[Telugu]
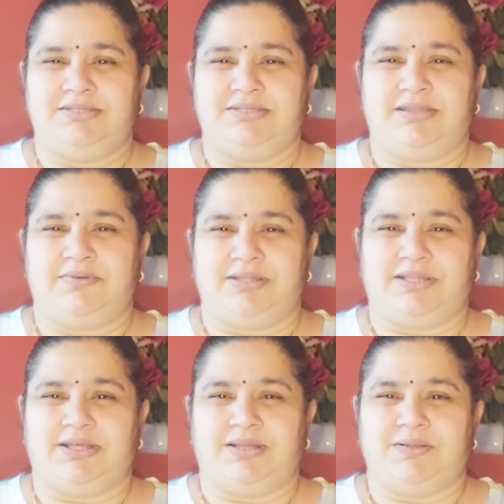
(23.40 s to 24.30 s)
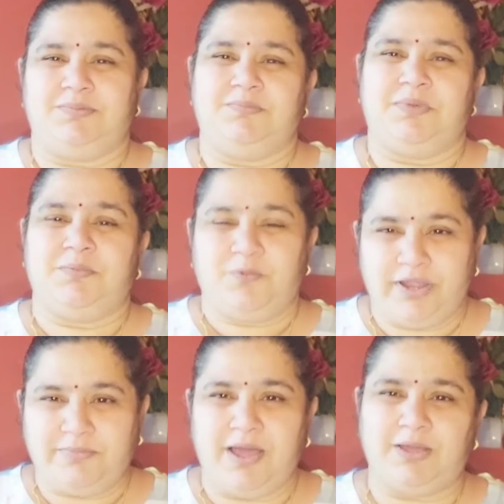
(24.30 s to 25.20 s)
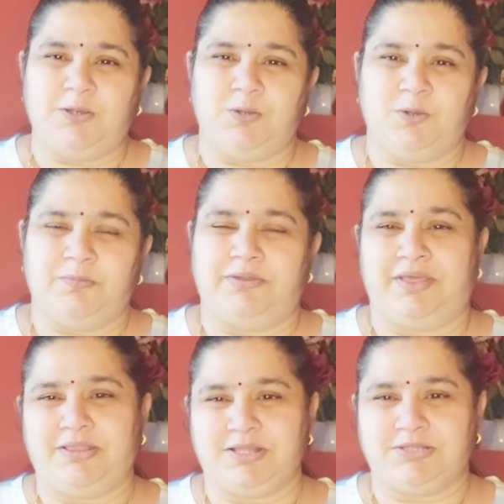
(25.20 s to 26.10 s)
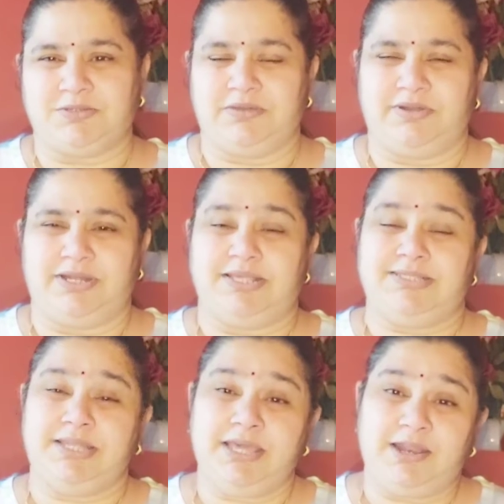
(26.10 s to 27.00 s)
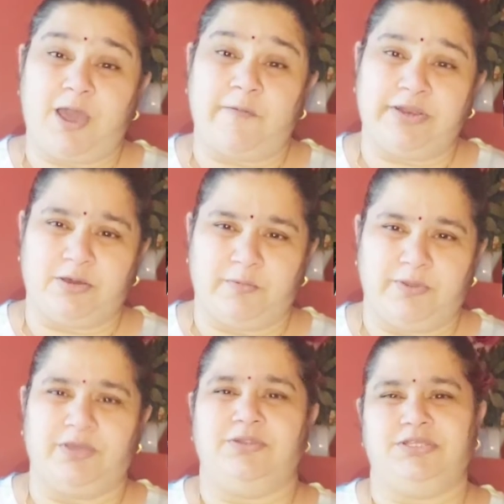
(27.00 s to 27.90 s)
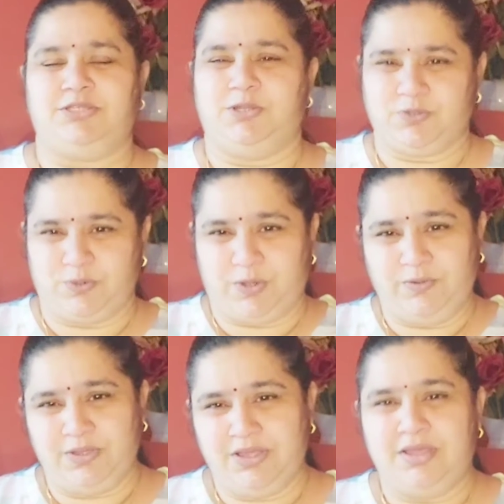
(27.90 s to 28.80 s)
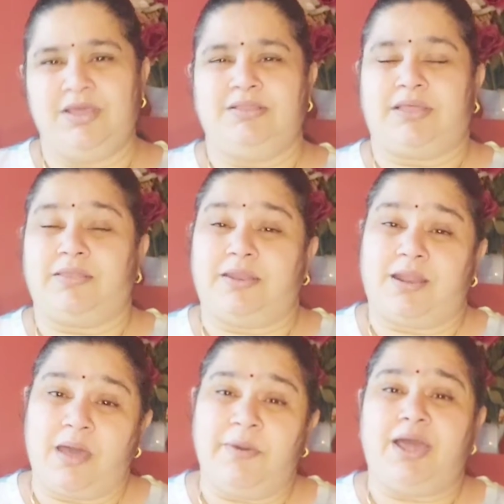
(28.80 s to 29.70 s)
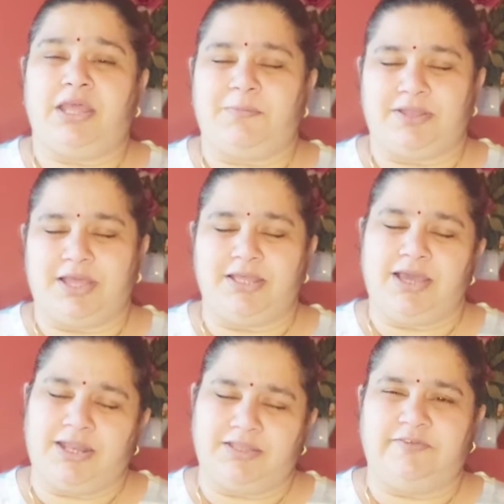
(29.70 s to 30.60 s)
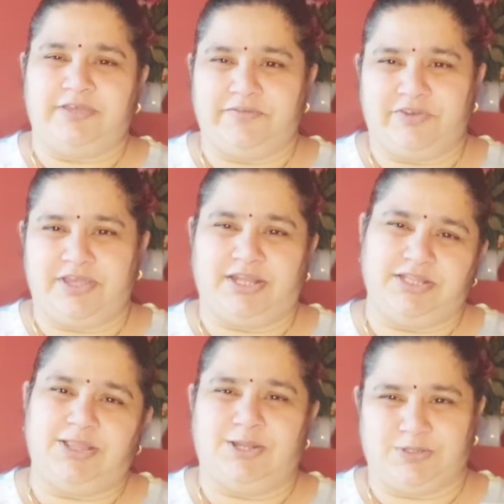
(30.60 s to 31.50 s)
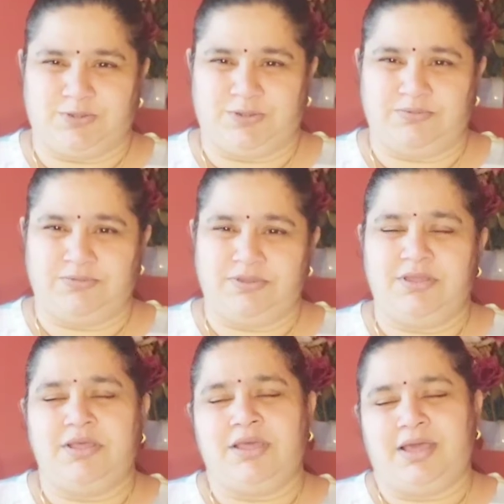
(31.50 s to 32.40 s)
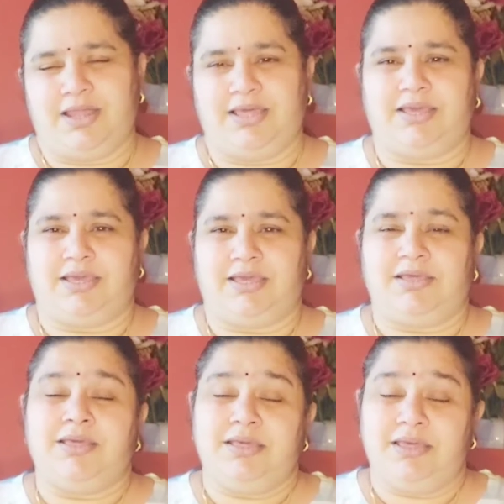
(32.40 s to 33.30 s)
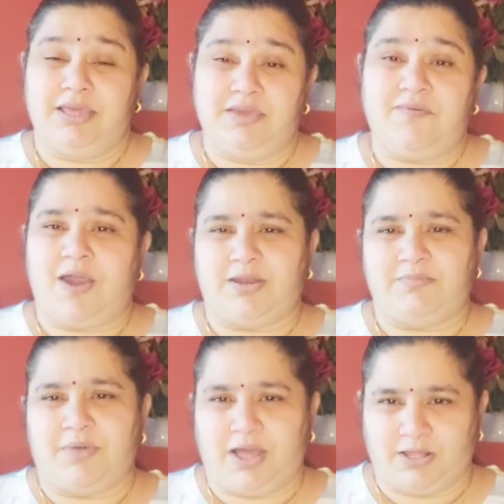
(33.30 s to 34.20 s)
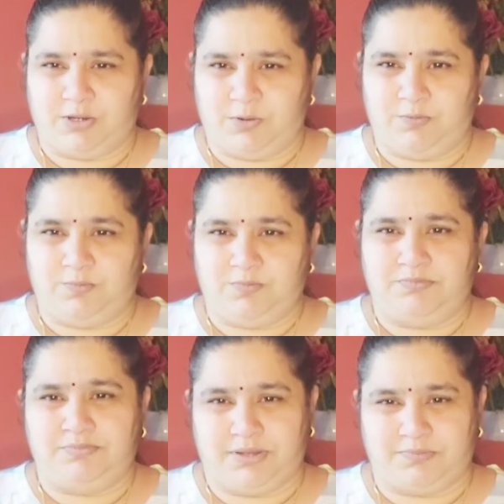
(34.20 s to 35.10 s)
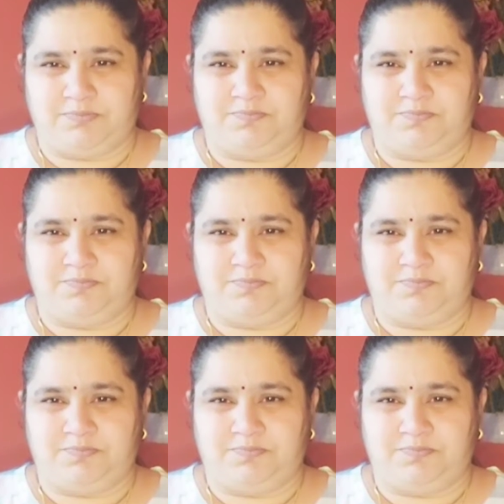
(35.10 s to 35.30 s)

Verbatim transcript: తర్వాత మన పోయిన భాగంలో మనం ఏం తెలుసుకున్నామంటే శ్రీరామనవమి గురించి తెలుసుకున్నాం తర్వాత రామ అనే పదానికి అర్థం ఏమిటి అనేది తెలుసుకున్నాం అలాగే ఈ వారం భాగంలో మనం